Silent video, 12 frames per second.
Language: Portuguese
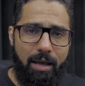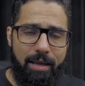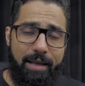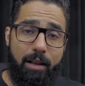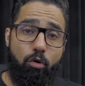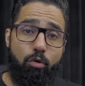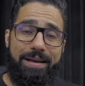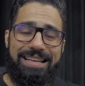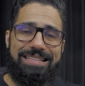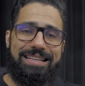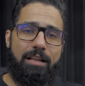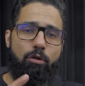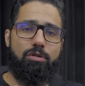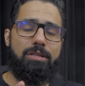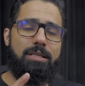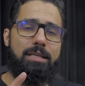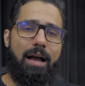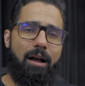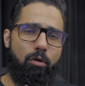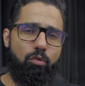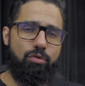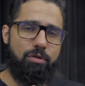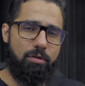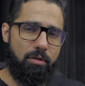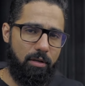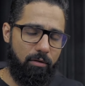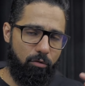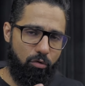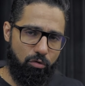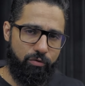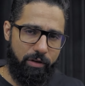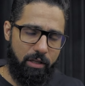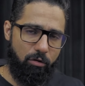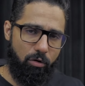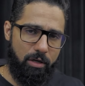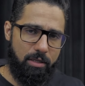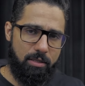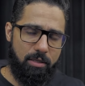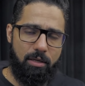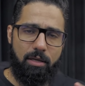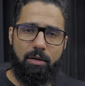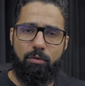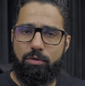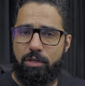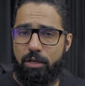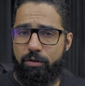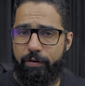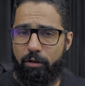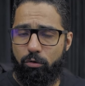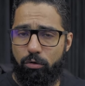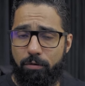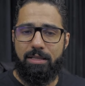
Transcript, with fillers: E ele começa a negociar com os, com os vendedores o seguinte fator.